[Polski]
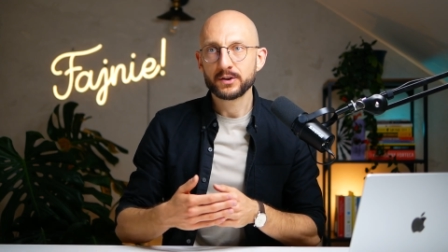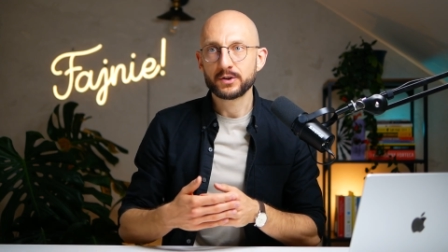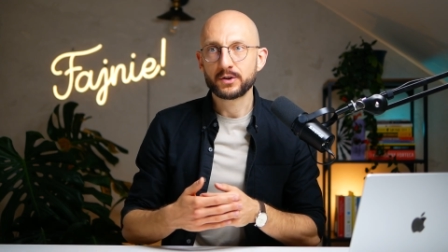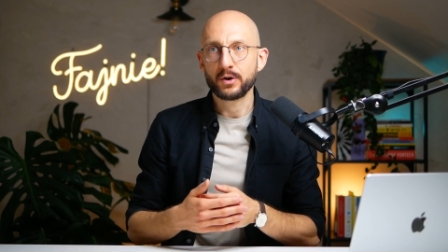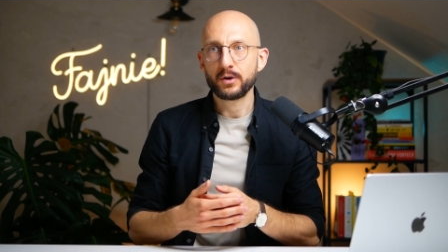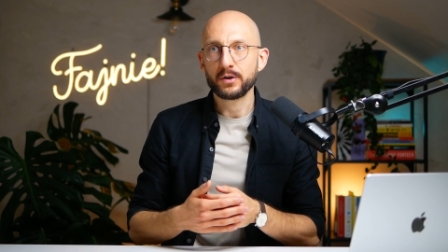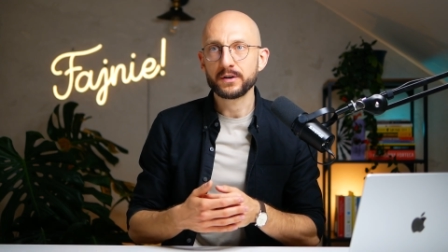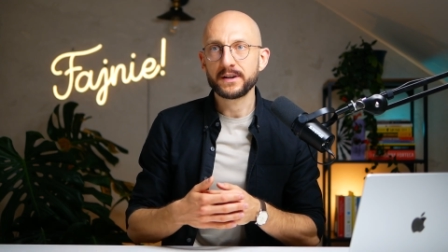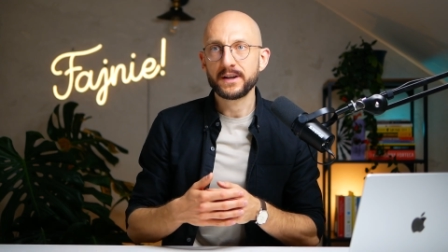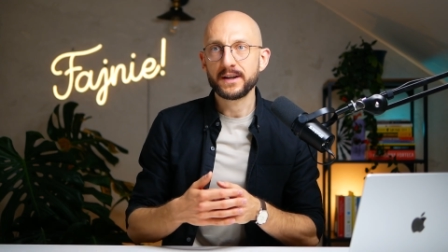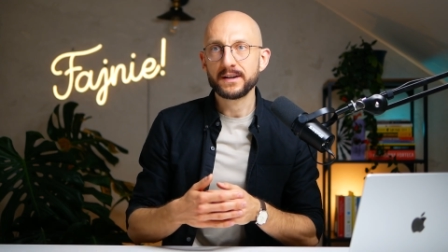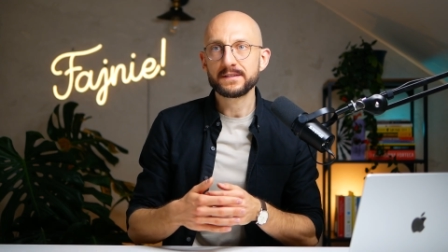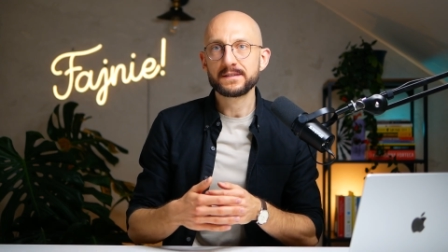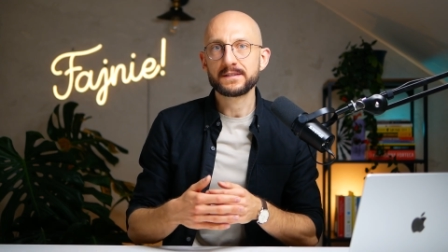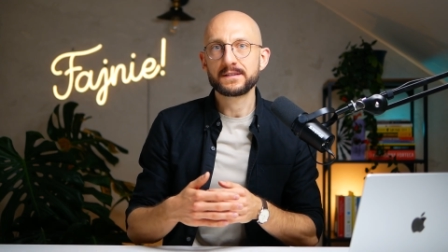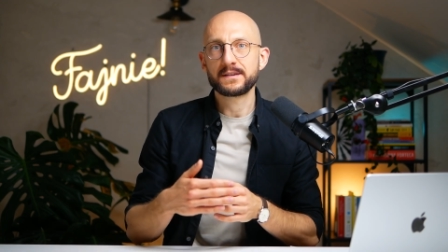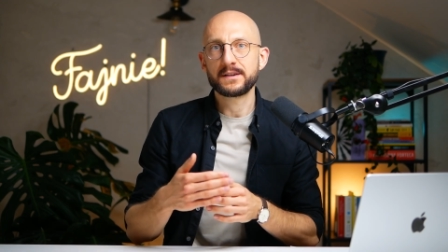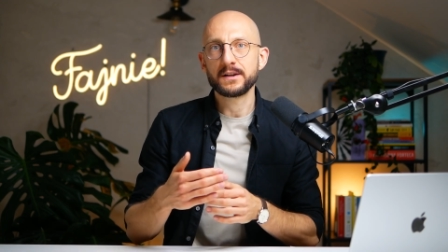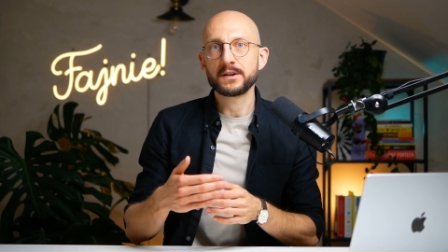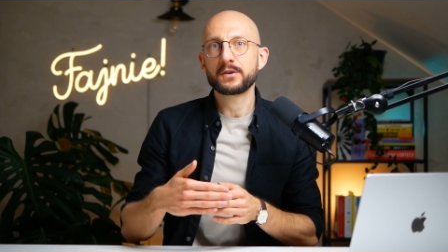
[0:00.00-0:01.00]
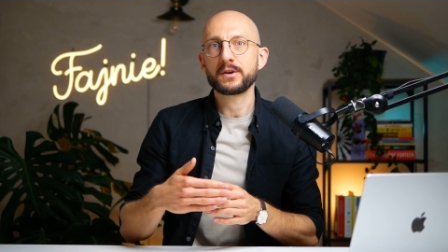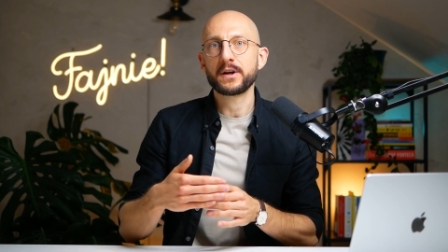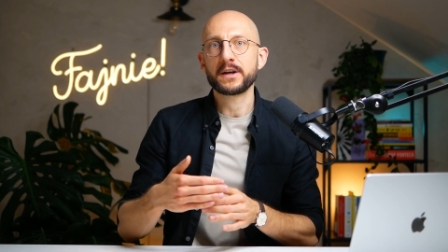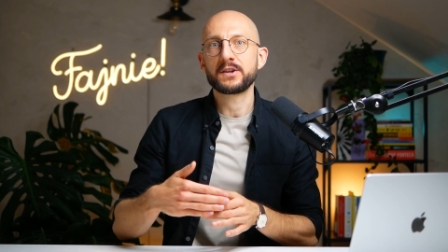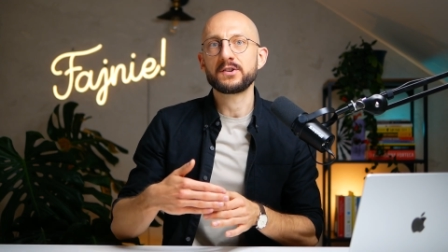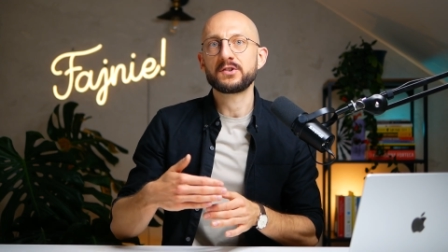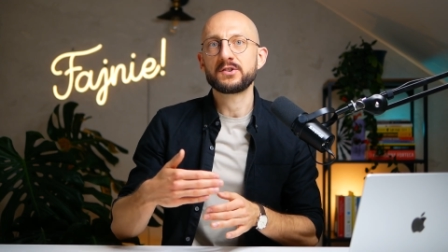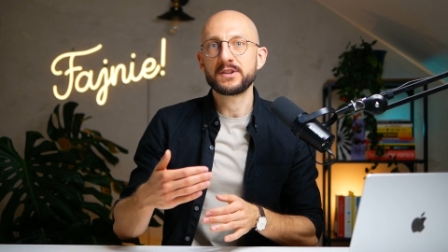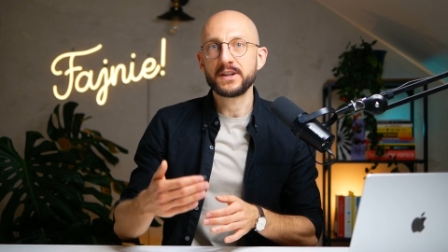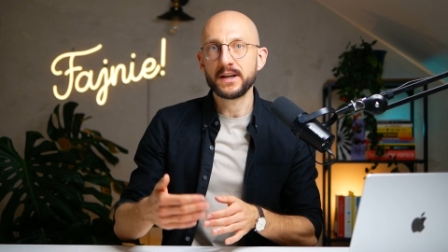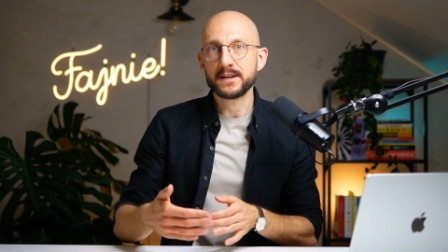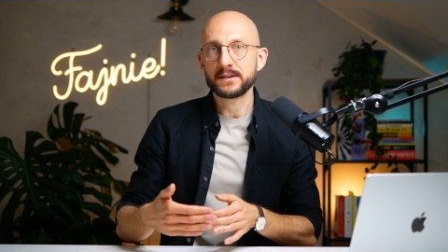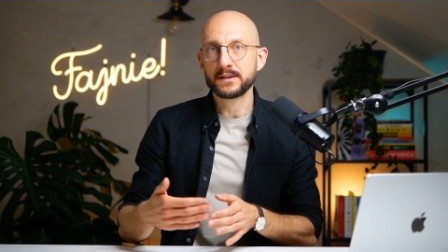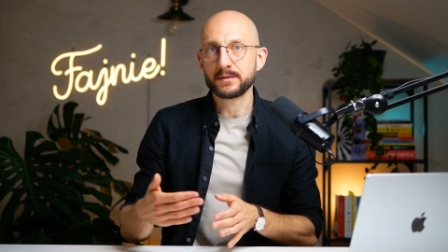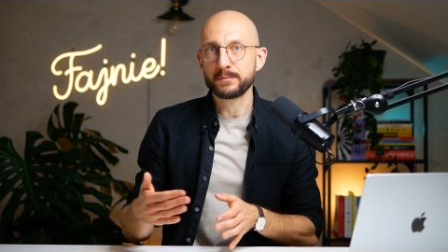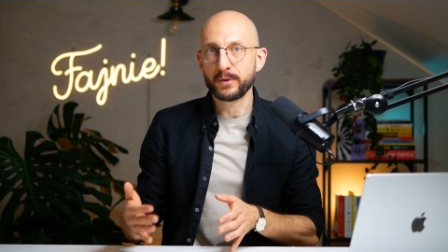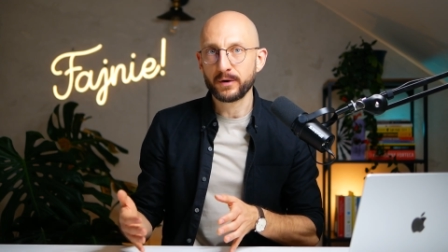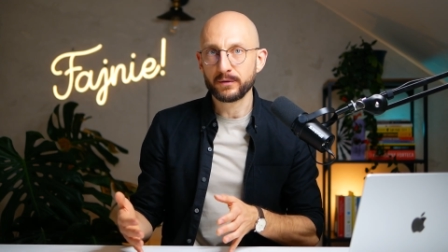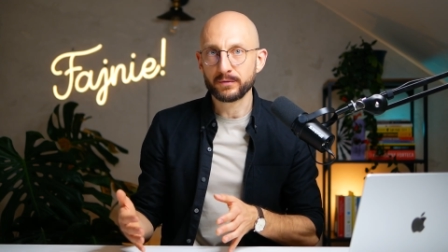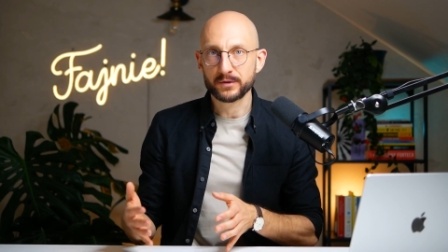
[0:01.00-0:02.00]
to jest tylko jakiś
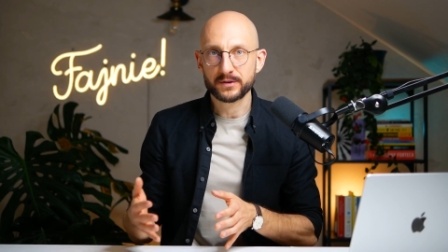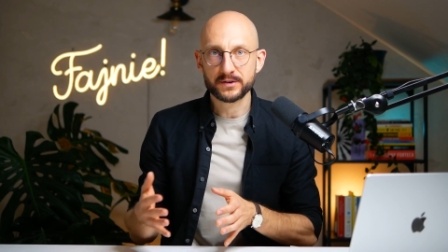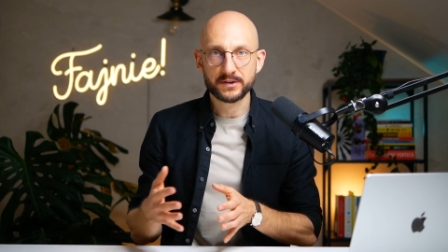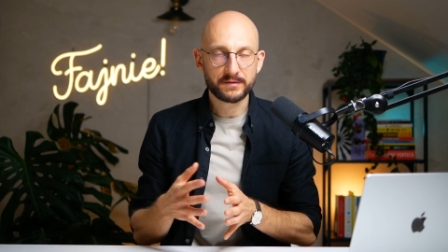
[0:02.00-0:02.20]
jeden powód,